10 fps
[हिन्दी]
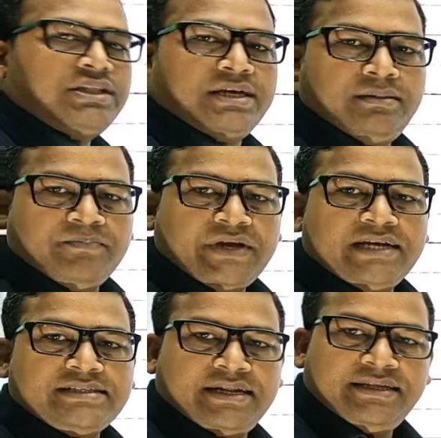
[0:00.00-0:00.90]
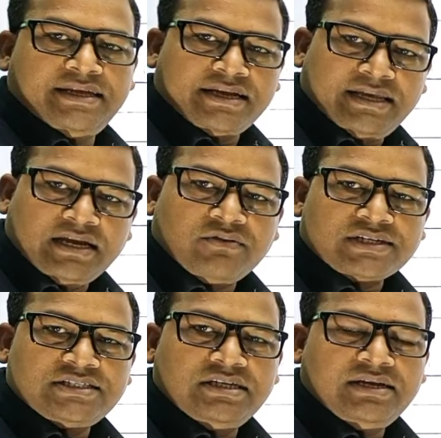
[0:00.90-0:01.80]
होते हैं ऐसा नहीं है कि एक
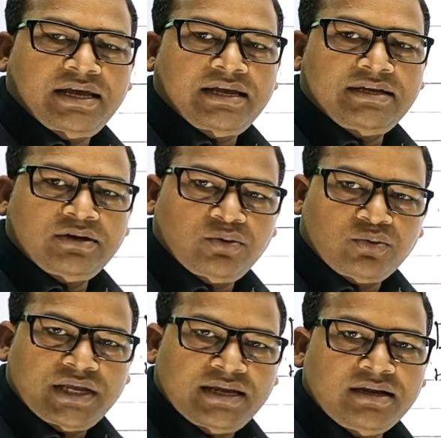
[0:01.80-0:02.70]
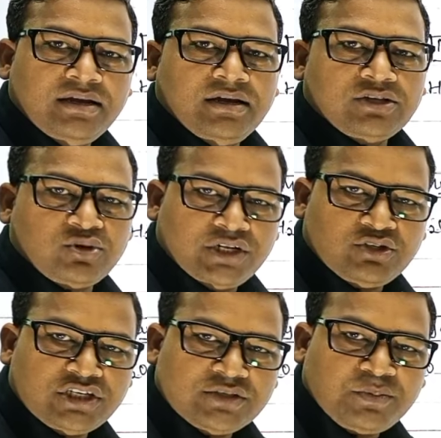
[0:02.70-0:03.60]
वर्षीय है ये उगे छोटे
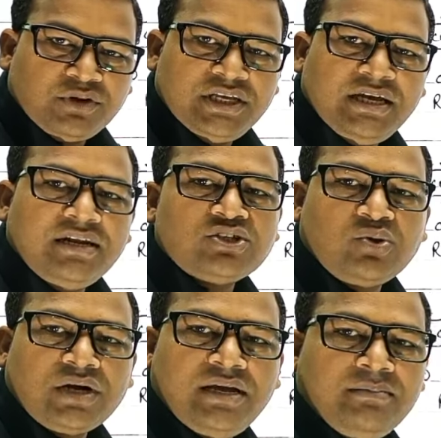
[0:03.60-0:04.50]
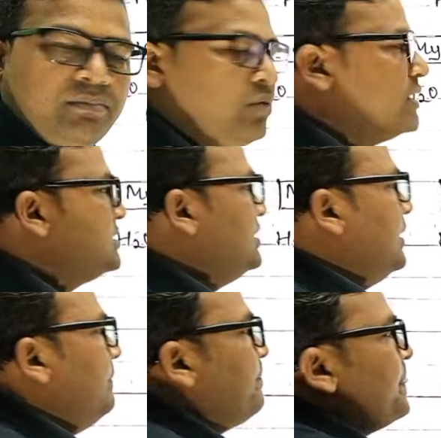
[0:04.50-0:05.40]
छोटे पौधे हैं नष्ट हो गए
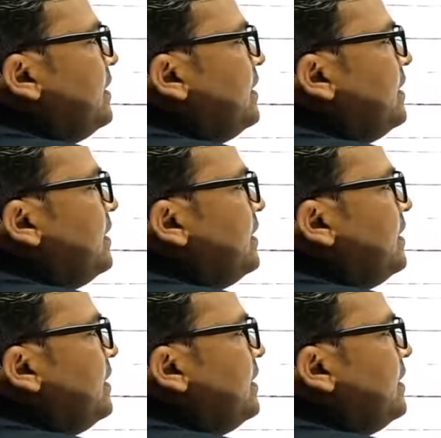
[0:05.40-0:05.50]
बहुवर्षीय हैं